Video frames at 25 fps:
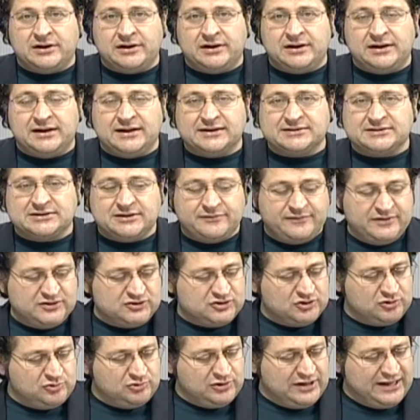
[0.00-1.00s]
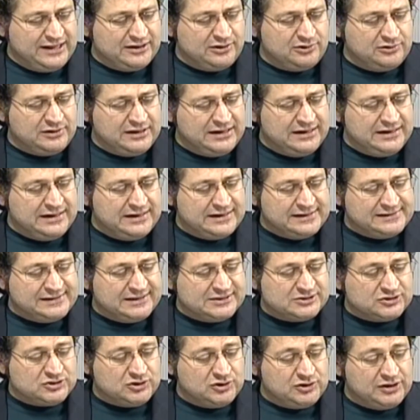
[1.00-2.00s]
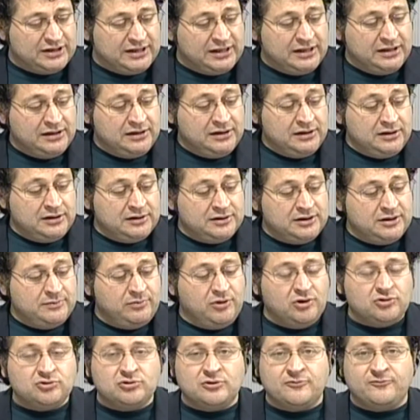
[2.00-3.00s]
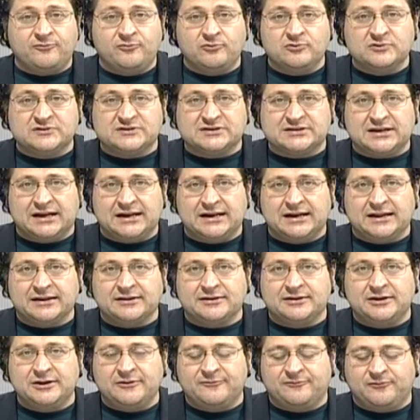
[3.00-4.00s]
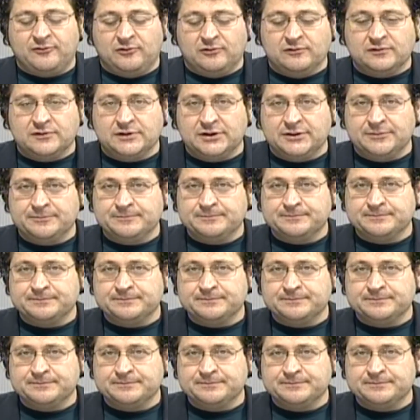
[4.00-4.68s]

il servizio curato dalla redazione di Mondo Futsal di Fondi.